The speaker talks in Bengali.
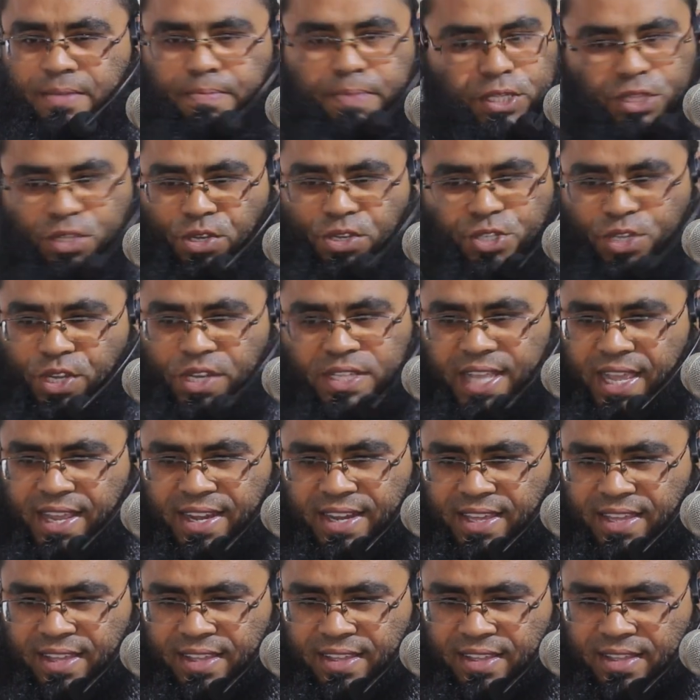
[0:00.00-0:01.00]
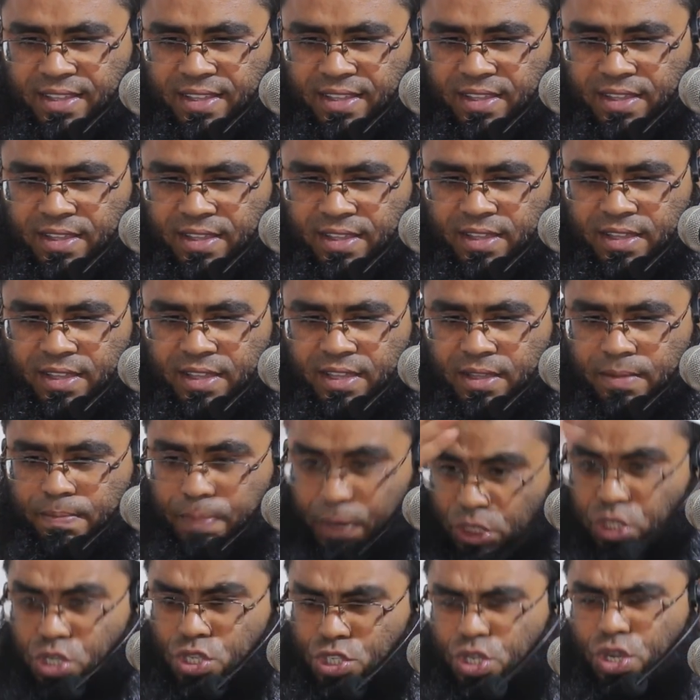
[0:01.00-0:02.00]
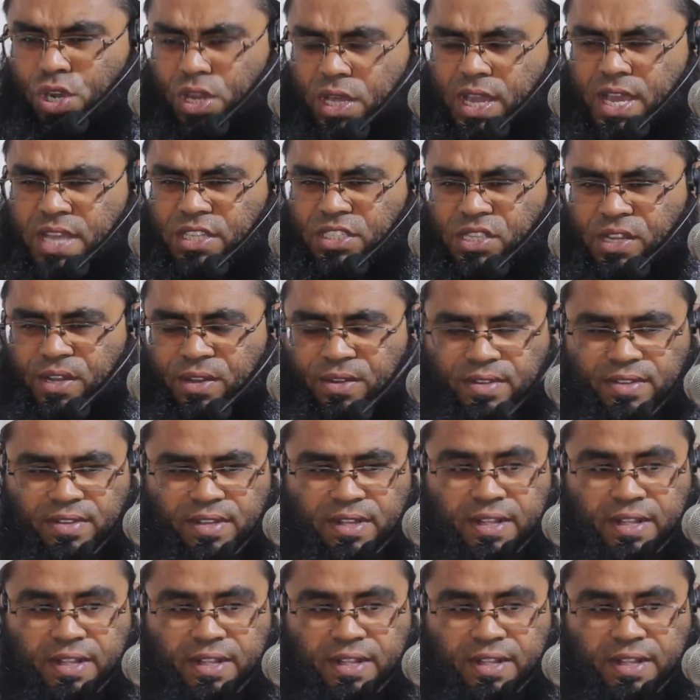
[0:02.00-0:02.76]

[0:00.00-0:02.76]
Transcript: পাথর সরে যায়নি প্রদর্শনী গিয়েছিল